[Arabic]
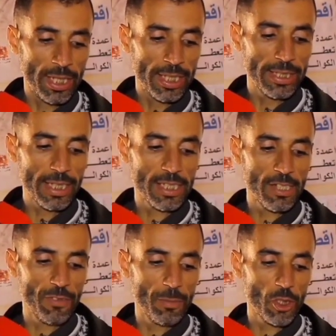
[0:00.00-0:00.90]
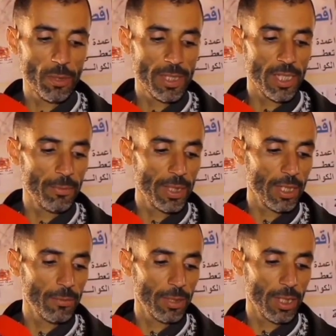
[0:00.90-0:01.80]
إذ نكتفي بالشمع
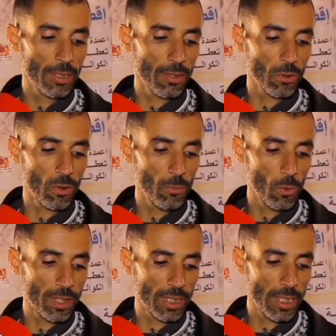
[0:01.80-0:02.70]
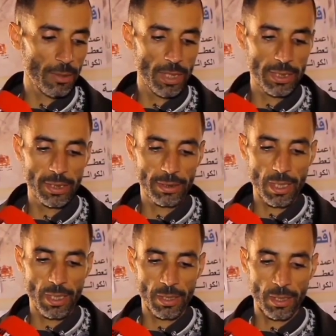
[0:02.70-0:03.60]
تعبيرا من عن الظلم والظلام الذي
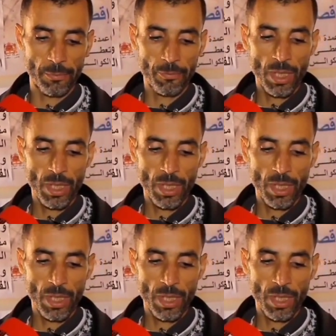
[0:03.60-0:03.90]
طالنا